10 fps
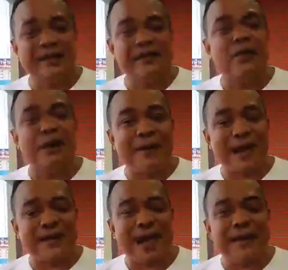เจังหวัด
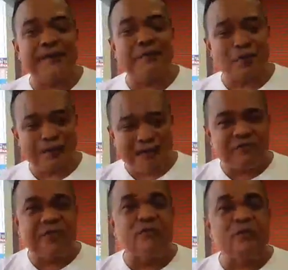ภาคใต้พบ
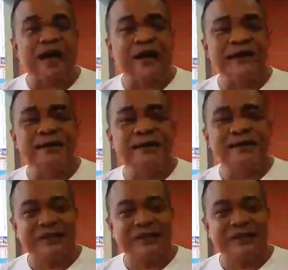กับ Facebook ไลฟ์